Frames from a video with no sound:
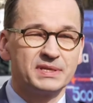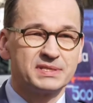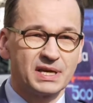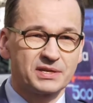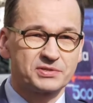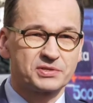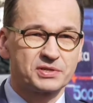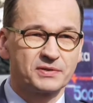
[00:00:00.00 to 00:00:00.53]

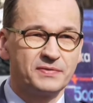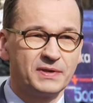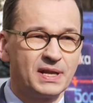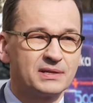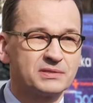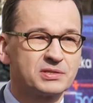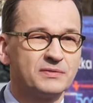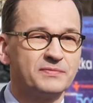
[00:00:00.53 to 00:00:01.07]
zastrzyk
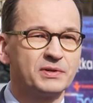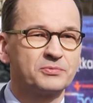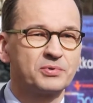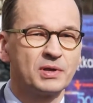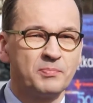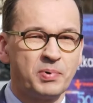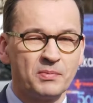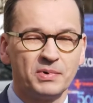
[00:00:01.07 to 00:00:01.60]
finansowy,
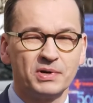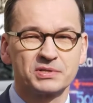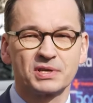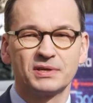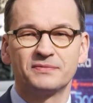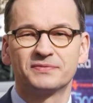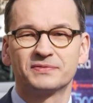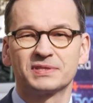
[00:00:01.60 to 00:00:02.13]
który
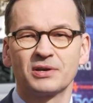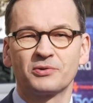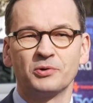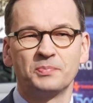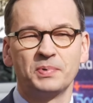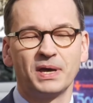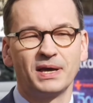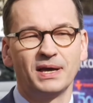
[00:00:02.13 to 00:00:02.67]
pomoże w
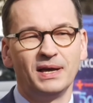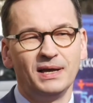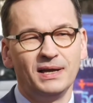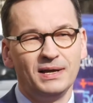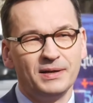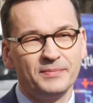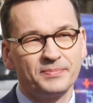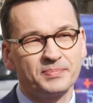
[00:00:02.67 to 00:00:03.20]
zakupie
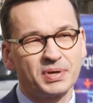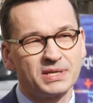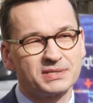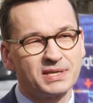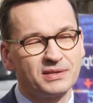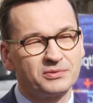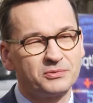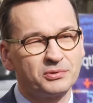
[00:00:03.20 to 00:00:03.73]

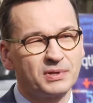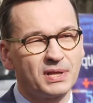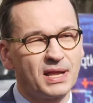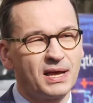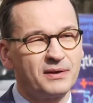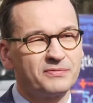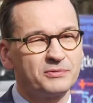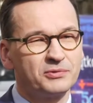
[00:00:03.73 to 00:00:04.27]
prezentu
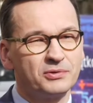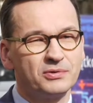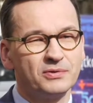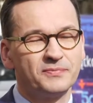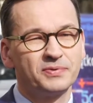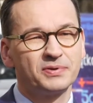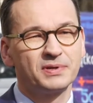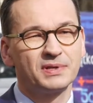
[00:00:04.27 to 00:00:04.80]
dla
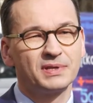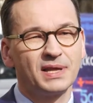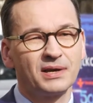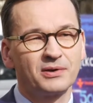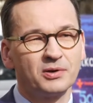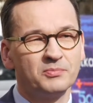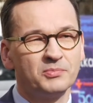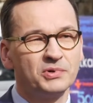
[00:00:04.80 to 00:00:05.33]
wnuków e,
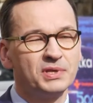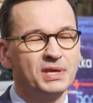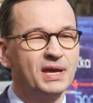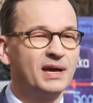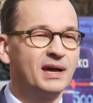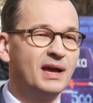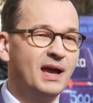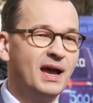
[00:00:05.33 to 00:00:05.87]
na
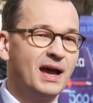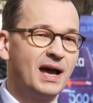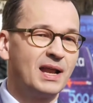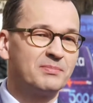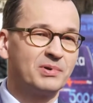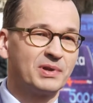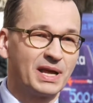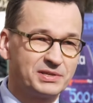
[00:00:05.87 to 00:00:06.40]
komunię
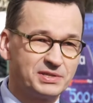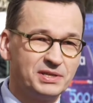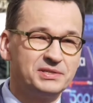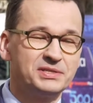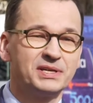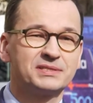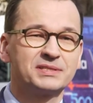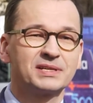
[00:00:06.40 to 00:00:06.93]
albo na
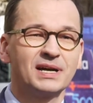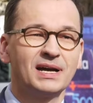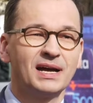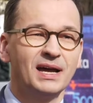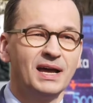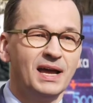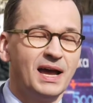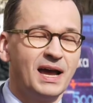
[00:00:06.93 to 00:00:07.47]
Dzień
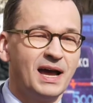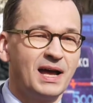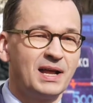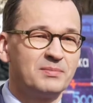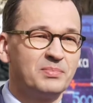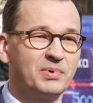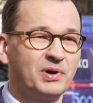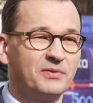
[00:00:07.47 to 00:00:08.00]
Dziecka,
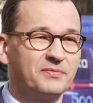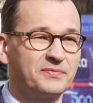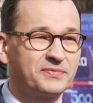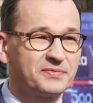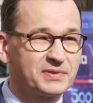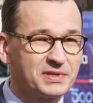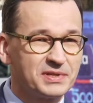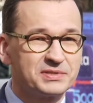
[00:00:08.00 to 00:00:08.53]
albo
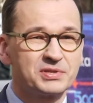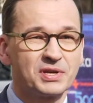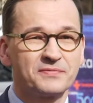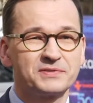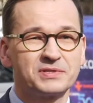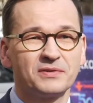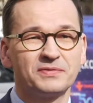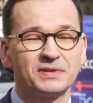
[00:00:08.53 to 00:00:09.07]
w
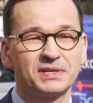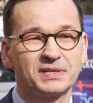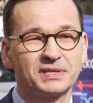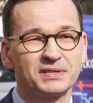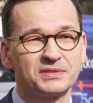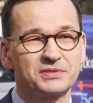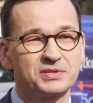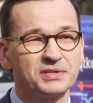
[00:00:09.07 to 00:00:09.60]
czerwcowych
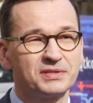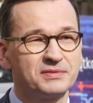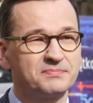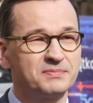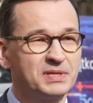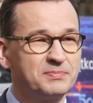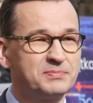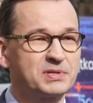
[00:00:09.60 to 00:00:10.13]
czy
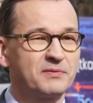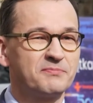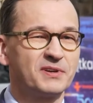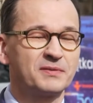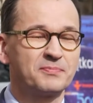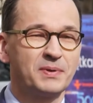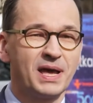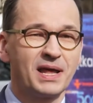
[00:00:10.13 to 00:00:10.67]

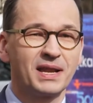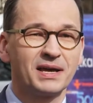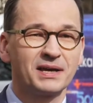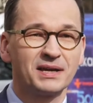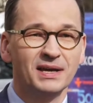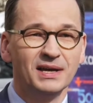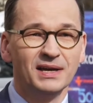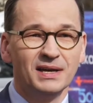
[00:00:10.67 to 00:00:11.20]
lipcowych planach
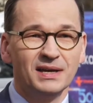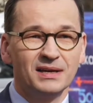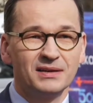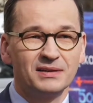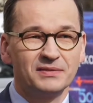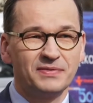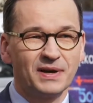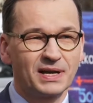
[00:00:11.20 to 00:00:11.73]

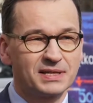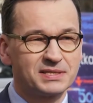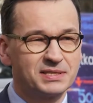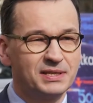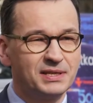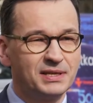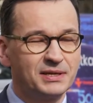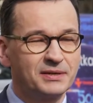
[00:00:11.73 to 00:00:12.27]
e,
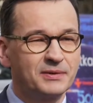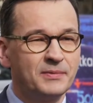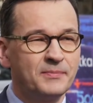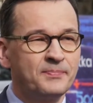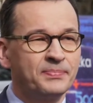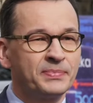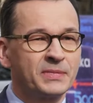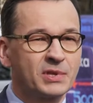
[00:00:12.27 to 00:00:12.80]
wakacyjnych.
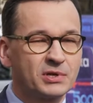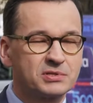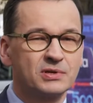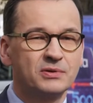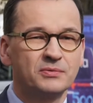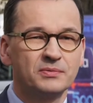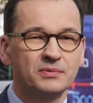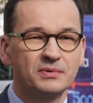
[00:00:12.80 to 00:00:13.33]
To
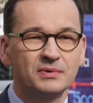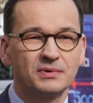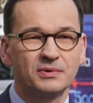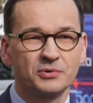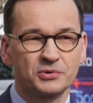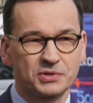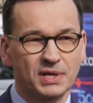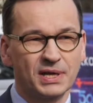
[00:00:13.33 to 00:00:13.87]
są
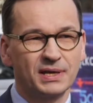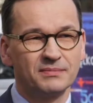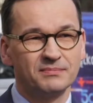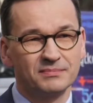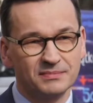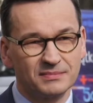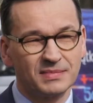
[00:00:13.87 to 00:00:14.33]
różne e,